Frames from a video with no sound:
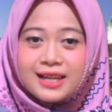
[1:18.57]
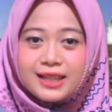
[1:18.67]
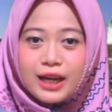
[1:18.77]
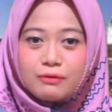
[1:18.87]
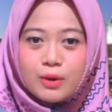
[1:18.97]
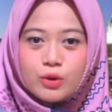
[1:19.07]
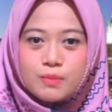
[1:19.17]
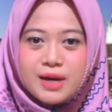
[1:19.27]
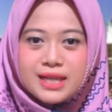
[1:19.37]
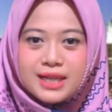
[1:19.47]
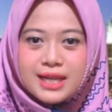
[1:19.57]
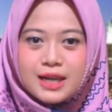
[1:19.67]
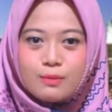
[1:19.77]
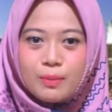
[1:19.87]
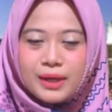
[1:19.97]
dengan fokus
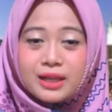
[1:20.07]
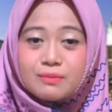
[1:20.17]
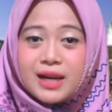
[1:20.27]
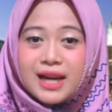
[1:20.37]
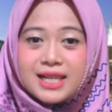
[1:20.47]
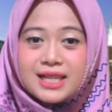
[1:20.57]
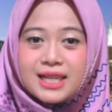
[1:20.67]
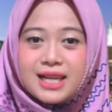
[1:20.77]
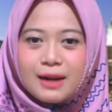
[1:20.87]
Basnas Kabupaten Bekasi